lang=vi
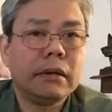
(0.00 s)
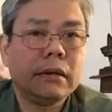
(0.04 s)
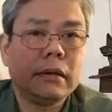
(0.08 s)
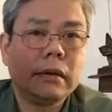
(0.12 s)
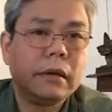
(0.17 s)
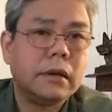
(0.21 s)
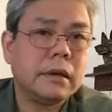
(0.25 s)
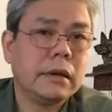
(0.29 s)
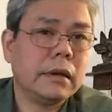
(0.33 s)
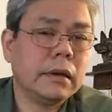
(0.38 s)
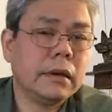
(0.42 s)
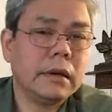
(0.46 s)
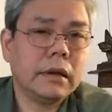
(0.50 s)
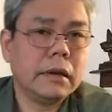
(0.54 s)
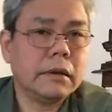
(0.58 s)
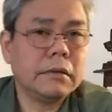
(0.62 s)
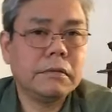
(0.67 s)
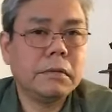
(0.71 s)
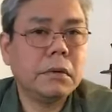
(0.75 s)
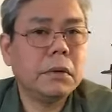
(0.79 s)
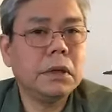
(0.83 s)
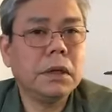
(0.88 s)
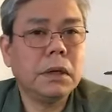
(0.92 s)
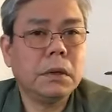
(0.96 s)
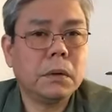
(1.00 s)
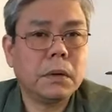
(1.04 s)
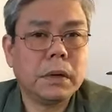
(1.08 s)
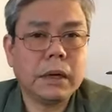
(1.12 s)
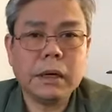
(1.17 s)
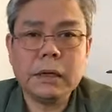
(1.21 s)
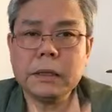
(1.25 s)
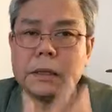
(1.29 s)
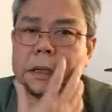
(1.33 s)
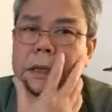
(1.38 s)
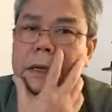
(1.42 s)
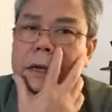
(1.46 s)
là là là vô hiệu
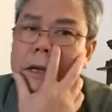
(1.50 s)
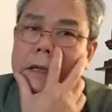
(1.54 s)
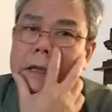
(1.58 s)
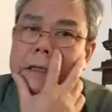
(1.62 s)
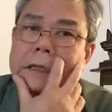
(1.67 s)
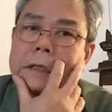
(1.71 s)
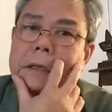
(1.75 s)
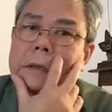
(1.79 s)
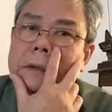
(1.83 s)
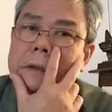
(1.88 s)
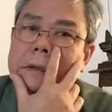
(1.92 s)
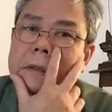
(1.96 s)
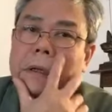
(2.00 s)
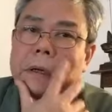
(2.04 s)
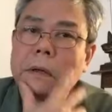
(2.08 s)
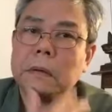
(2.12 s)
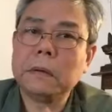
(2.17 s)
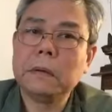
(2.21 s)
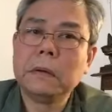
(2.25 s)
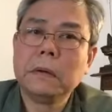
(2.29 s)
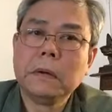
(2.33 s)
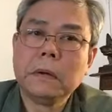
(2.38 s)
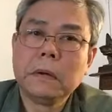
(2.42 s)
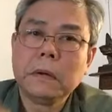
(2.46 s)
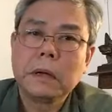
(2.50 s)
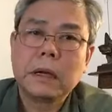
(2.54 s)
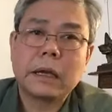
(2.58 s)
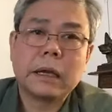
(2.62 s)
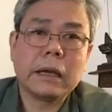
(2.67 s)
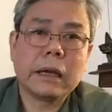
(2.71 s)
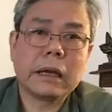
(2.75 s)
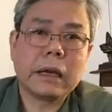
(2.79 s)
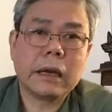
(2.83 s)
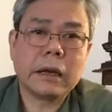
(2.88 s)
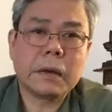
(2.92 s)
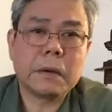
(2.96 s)
hóa tất cả những con tàu
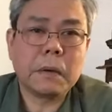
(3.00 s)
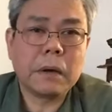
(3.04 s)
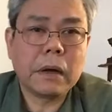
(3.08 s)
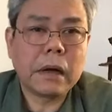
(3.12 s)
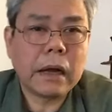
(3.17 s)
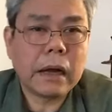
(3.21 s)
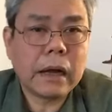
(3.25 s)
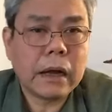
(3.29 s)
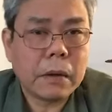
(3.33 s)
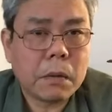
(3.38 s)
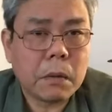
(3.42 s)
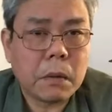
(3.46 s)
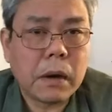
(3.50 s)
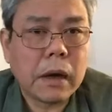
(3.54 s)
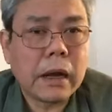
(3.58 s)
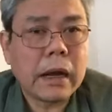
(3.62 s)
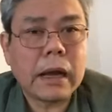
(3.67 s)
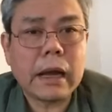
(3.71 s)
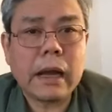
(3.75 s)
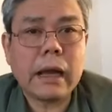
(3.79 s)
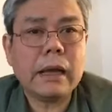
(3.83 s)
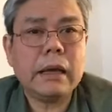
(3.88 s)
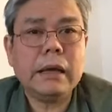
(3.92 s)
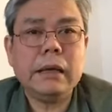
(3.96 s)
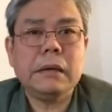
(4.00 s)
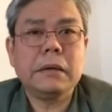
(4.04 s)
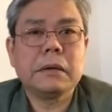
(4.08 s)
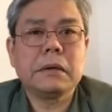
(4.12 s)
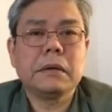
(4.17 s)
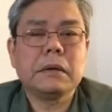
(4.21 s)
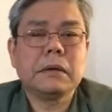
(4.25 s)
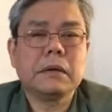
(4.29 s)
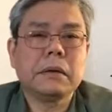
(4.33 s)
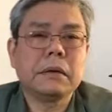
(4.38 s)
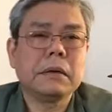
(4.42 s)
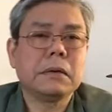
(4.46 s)
kể là của của nga hay là
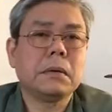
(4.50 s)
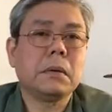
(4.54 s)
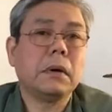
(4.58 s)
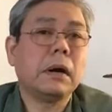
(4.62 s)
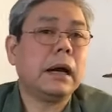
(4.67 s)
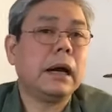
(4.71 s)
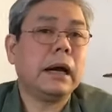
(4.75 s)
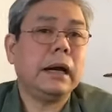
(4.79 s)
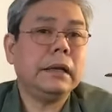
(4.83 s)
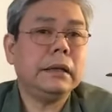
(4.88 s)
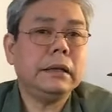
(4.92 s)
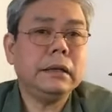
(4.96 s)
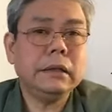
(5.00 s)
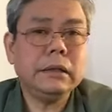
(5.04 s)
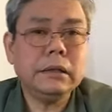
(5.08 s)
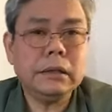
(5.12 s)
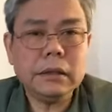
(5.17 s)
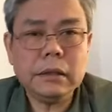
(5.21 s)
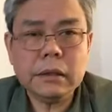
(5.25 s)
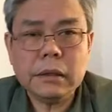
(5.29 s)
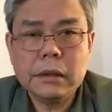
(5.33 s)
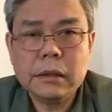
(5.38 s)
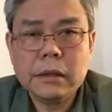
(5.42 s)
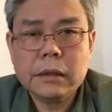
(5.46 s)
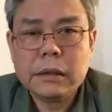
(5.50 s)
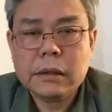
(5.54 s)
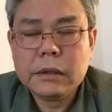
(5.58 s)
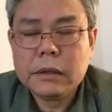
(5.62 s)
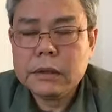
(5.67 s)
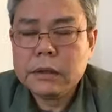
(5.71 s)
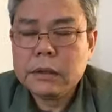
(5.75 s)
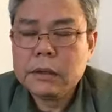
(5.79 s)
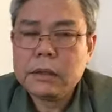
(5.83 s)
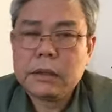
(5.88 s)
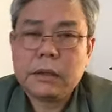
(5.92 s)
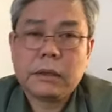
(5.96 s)
của ai đi nữa
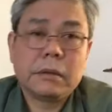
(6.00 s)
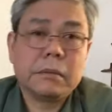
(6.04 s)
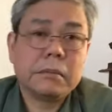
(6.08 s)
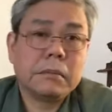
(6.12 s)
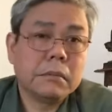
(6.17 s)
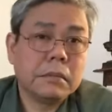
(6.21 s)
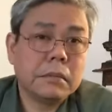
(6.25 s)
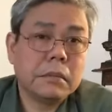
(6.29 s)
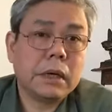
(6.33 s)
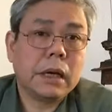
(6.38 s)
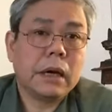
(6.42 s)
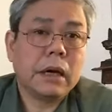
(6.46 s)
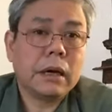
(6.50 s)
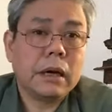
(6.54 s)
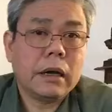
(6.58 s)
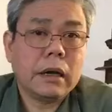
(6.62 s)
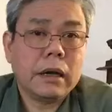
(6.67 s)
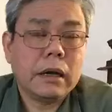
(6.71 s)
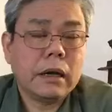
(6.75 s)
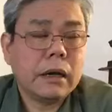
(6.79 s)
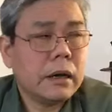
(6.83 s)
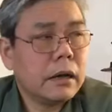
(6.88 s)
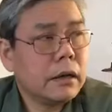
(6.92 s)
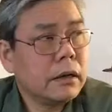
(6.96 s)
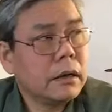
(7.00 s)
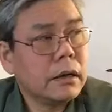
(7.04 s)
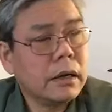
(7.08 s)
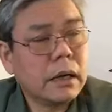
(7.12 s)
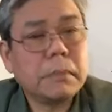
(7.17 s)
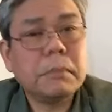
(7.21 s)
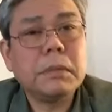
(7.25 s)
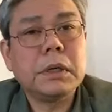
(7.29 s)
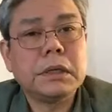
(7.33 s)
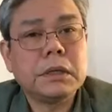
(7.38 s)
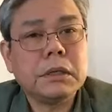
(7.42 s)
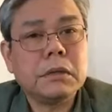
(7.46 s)
mà à,
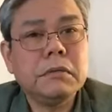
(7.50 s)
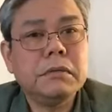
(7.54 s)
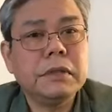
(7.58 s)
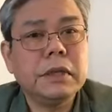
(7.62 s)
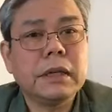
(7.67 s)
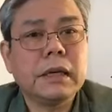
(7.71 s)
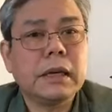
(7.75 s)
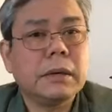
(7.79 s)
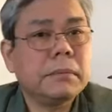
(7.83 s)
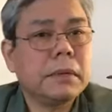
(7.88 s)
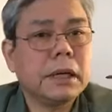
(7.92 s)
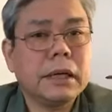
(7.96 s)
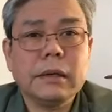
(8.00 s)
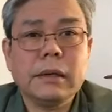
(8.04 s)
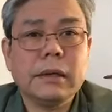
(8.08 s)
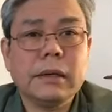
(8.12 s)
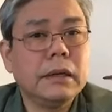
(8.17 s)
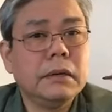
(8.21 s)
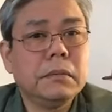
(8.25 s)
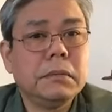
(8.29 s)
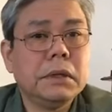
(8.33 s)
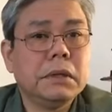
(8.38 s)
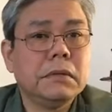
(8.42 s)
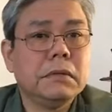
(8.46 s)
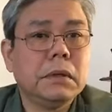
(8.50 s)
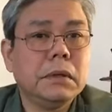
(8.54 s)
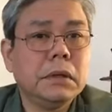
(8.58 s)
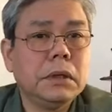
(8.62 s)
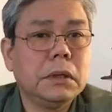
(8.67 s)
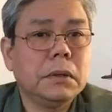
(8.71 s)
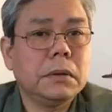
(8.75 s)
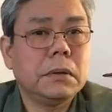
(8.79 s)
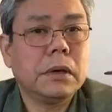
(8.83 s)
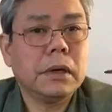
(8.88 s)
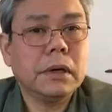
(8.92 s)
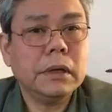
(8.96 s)
nằm ở trong vịnh Cam Ranh là đều bị vô
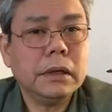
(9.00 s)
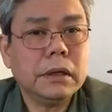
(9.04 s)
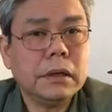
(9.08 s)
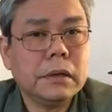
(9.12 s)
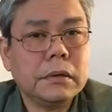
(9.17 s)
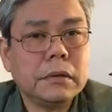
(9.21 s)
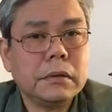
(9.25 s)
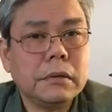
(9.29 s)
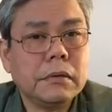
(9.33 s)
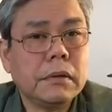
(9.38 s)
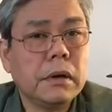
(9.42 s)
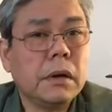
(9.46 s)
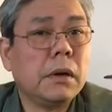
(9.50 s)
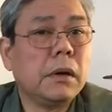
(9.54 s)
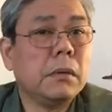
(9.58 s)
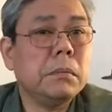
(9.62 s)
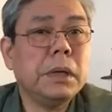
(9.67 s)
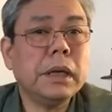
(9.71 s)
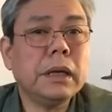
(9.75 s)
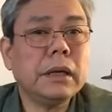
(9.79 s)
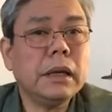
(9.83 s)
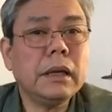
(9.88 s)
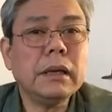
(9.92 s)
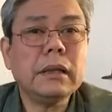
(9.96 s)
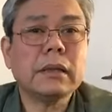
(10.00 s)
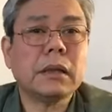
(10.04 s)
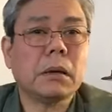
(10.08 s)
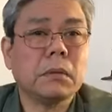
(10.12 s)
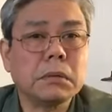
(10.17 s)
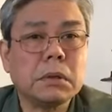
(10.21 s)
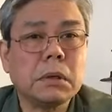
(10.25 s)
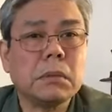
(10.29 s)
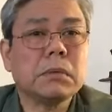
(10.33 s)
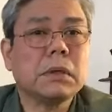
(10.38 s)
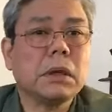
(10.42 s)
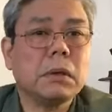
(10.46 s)
hiệu hóa hết và họ biết hết
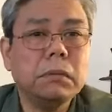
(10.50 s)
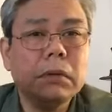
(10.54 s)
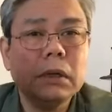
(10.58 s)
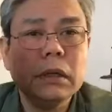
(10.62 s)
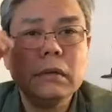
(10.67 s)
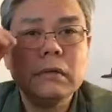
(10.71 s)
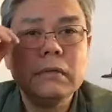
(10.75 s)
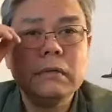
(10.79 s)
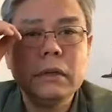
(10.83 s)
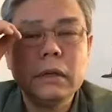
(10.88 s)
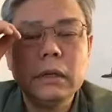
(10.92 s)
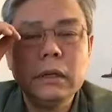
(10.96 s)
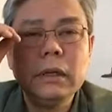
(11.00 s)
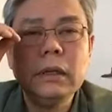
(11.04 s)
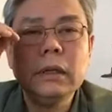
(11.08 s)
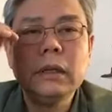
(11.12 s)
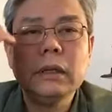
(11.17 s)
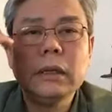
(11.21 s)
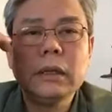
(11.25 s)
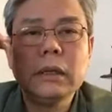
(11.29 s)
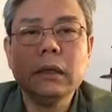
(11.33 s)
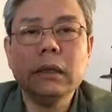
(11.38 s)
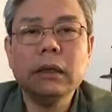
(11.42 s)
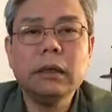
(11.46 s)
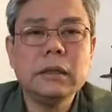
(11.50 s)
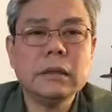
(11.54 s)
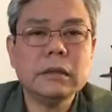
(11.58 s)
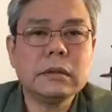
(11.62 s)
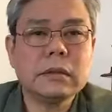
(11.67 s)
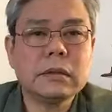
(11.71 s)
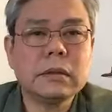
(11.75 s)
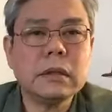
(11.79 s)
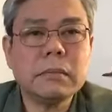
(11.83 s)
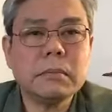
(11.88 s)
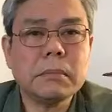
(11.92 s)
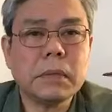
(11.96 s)
tòng tòng tòng hết với cái
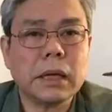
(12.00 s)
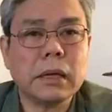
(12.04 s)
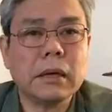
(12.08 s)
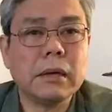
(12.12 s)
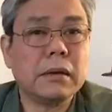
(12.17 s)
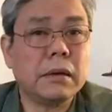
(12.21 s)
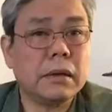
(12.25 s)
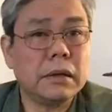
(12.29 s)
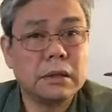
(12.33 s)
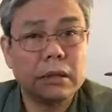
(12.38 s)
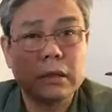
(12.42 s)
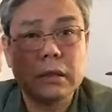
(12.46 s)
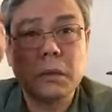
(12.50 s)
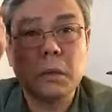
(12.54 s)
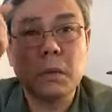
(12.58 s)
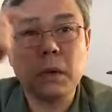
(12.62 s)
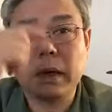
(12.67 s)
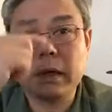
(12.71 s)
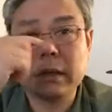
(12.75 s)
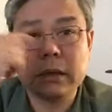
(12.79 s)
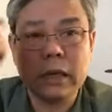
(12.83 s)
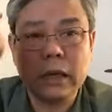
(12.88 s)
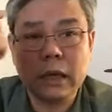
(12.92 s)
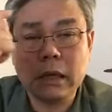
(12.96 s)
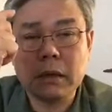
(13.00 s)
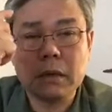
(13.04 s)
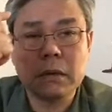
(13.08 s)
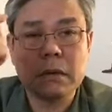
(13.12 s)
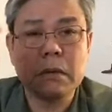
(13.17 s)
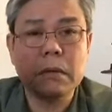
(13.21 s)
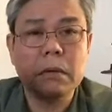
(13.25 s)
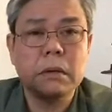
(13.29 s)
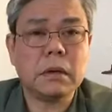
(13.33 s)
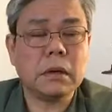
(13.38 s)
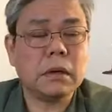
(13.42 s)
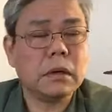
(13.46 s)
sức mạnh gọi là sự quan sát
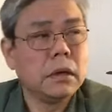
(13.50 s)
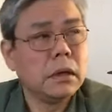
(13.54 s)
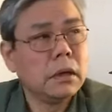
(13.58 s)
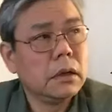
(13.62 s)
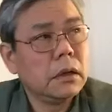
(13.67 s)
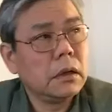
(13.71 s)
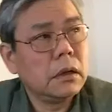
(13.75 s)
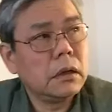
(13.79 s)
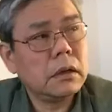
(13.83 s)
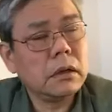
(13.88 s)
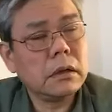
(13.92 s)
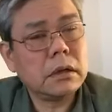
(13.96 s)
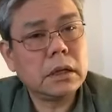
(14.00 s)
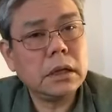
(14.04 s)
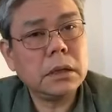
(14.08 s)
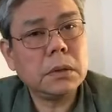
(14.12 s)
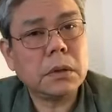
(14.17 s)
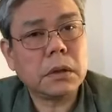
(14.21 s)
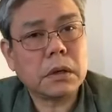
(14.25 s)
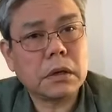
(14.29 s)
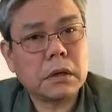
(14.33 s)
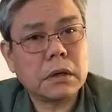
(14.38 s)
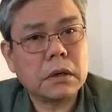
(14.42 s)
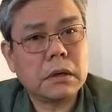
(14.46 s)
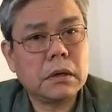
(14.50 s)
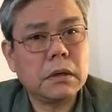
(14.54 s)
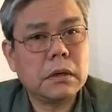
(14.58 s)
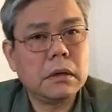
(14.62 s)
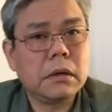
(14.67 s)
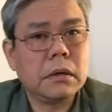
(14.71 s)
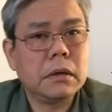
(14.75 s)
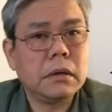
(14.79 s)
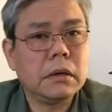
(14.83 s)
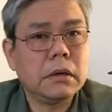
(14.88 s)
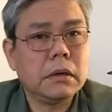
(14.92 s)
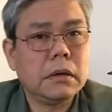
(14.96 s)
của ờ, kỹ thuật
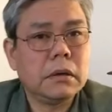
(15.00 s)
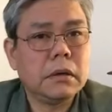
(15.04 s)
ờ,